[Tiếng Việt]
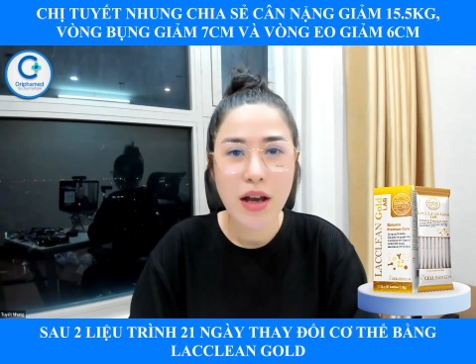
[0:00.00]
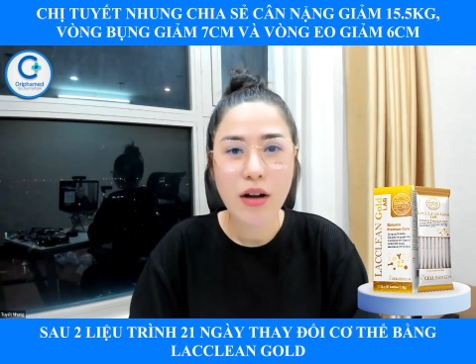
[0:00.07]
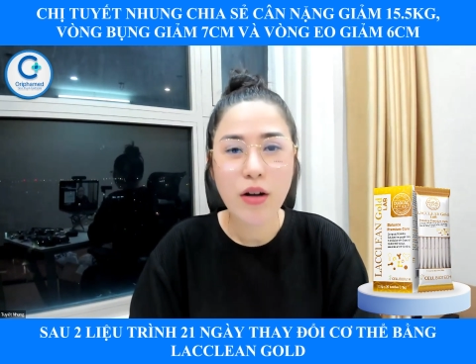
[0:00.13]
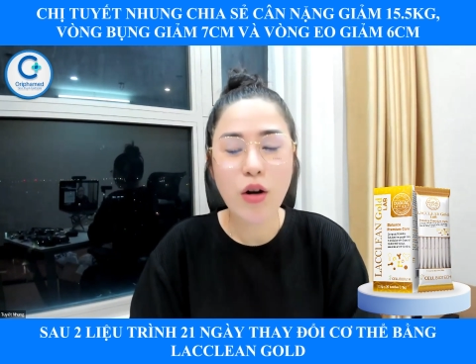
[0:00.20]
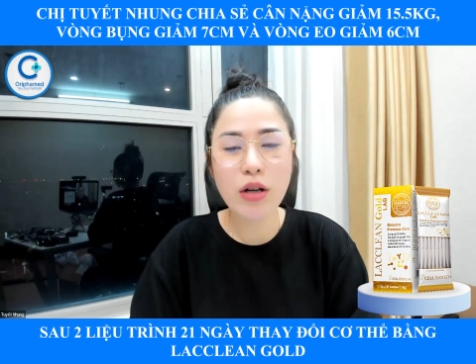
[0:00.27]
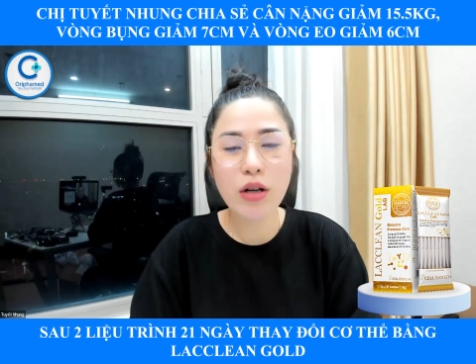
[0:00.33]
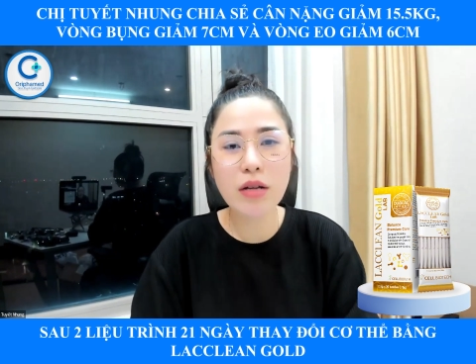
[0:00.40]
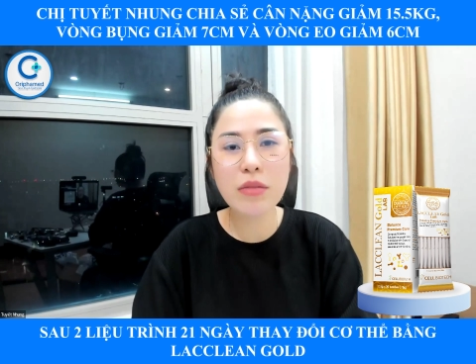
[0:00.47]

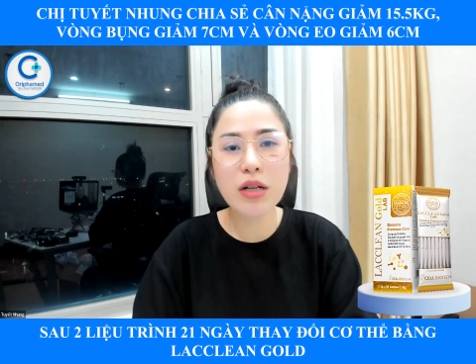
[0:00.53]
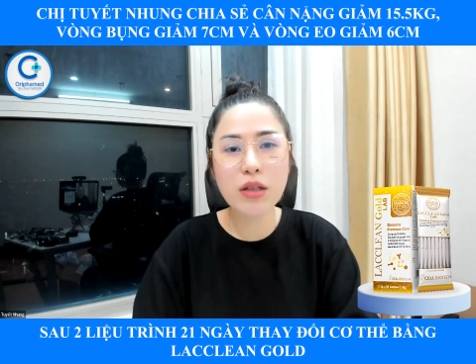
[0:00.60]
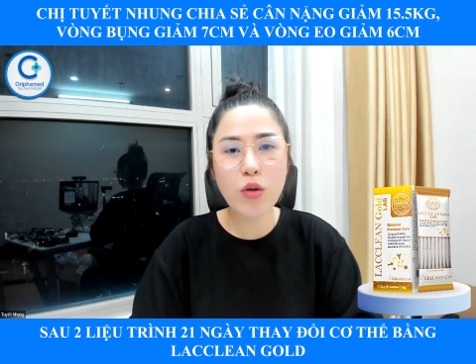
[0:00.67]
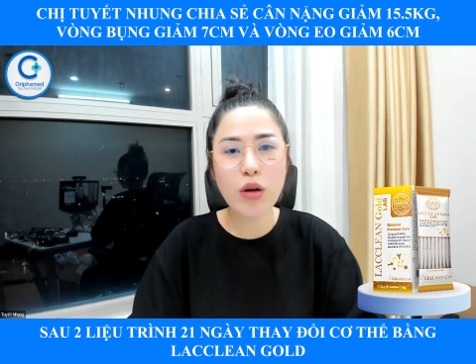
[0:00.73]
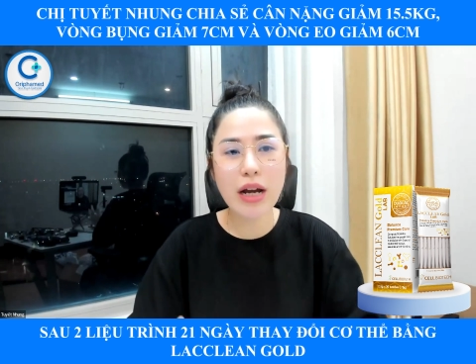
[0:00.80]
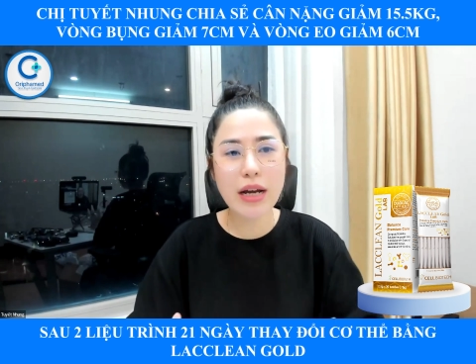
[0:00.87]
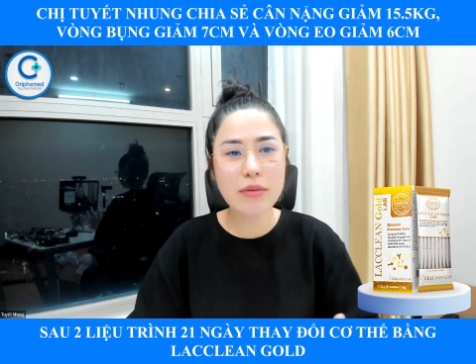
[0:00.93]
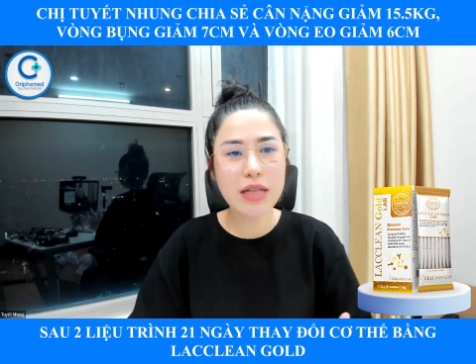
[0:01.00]
Còn đến bữa
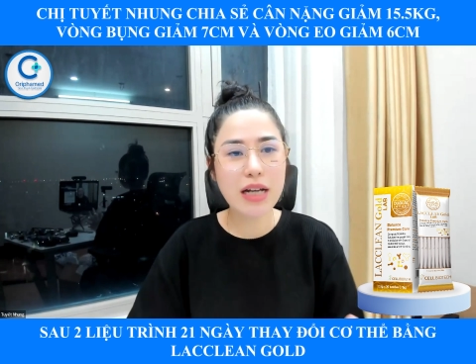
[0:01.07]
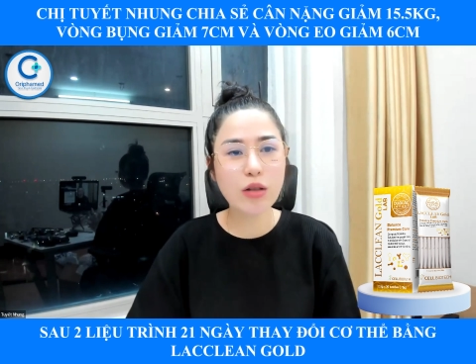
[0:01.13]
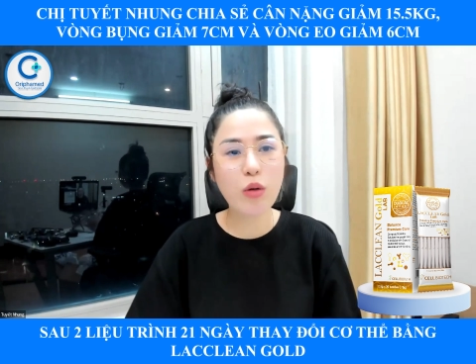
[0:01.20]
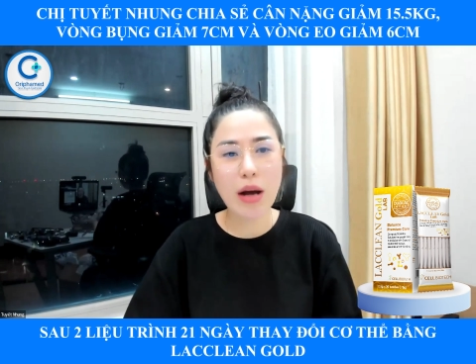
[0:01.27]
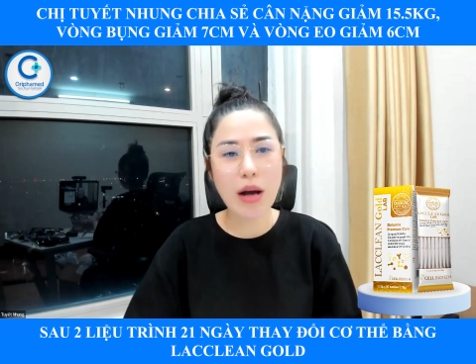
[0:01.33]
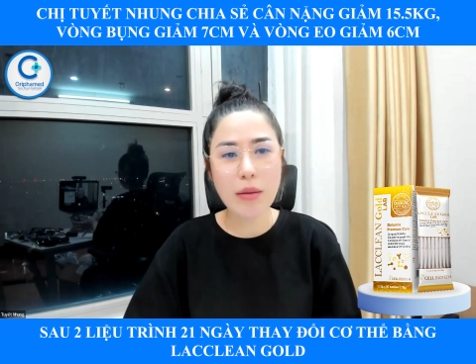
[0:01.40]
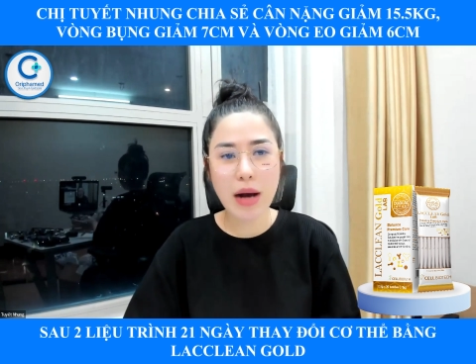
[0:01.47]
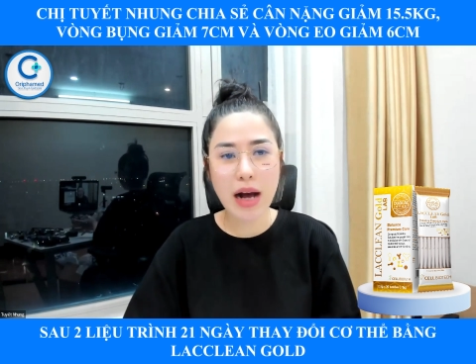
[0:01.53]
tối là em sẽ ăn
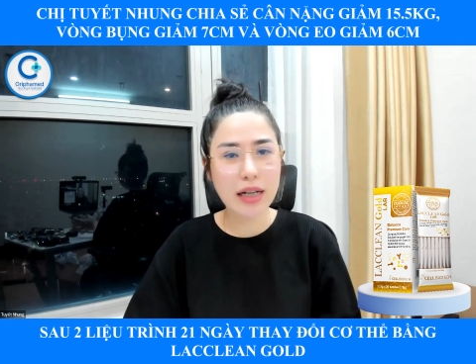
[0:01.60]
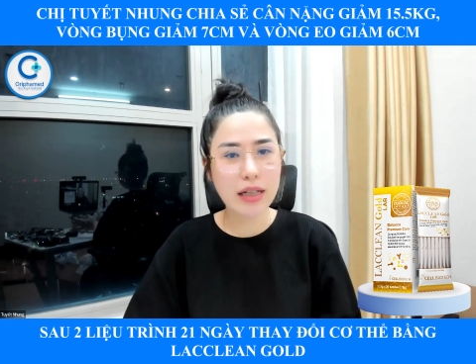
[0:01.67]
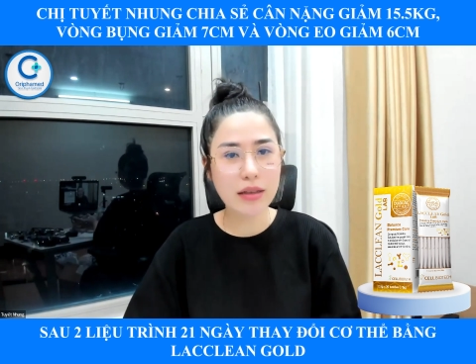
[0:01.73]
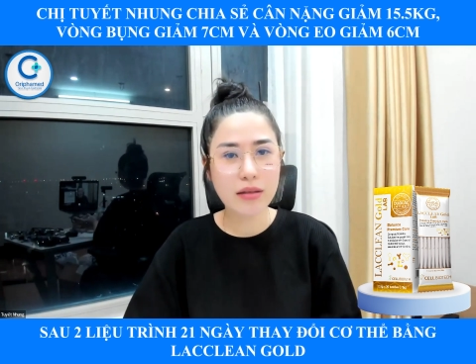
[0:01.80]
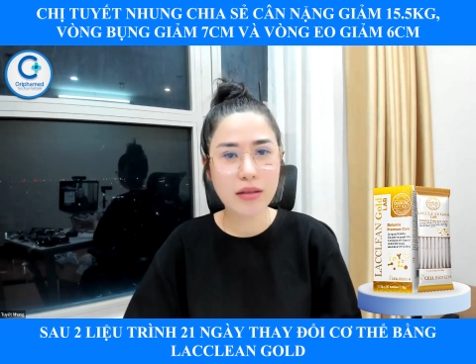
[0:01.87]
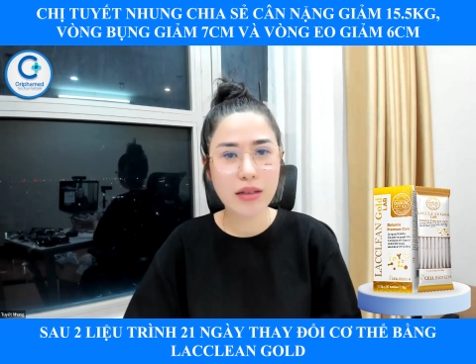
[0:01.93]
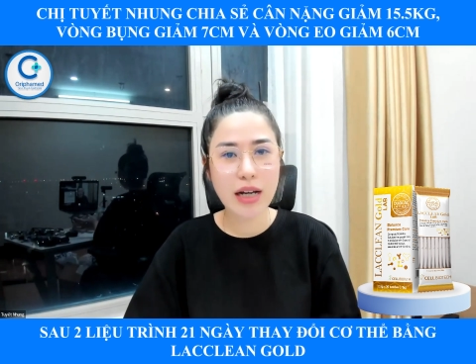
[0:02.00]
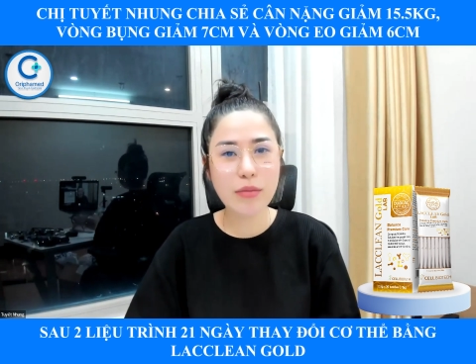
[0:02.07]
thoải mái.
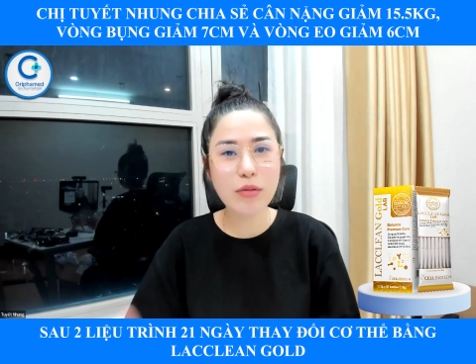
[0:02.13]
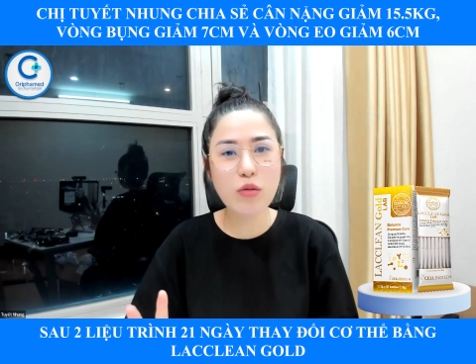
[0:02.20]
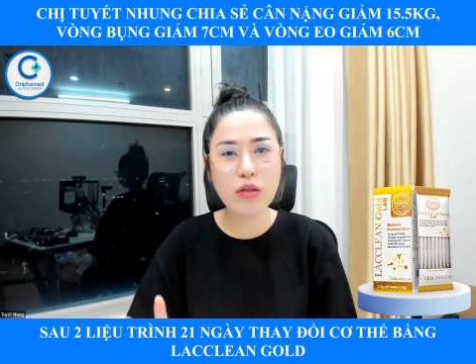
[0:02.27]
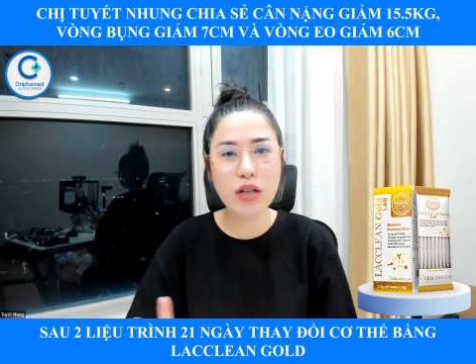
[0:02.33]
Em không